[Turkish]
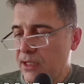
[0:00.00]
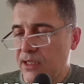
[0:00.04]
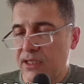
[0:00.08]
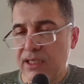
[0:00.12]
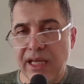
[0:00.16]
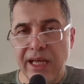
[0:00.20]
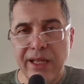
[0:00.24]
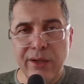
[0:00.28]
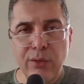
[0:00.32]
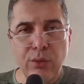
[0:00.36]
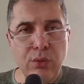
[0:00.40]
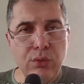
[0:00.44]

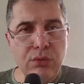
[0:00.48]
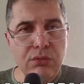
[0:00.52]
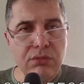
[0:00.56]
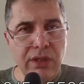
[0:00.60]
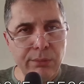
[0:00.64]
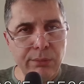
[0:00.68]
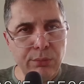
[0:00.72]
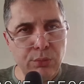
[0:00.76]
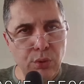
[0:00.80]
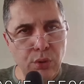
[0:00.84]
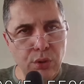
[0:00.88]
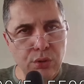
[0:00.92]
Yani o
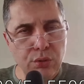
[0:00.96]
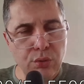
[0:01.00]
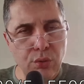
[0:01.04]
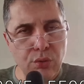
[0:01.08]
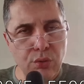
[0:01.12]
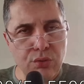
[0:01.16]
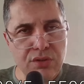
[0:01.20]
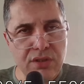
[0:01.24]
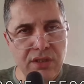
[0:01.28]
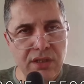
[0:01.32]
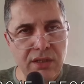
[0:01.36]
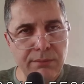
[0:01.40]
tabii
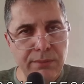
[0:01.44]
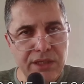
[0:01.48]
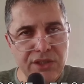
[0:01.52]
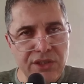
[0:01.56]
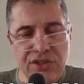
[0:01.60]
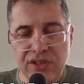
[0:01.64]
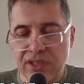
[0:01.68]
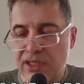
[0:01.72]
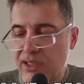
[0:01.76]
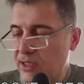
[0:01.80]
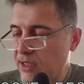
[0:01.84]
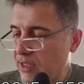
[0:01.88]
4.90'a
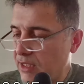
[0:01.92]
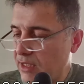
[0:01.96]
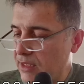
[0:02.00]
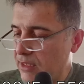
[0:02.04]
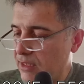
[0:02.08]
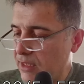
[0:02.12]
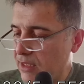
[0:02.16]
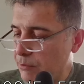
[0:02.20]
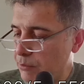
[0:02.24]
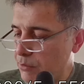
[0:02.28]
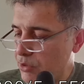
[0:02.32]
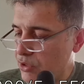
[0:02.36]
5 liralara
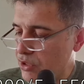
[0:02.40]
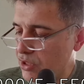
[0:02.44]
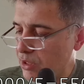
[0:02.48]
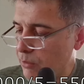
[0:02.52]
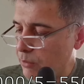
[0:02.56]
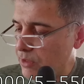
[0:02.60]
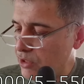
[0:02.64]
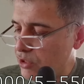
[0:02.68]
kadar inmişti ama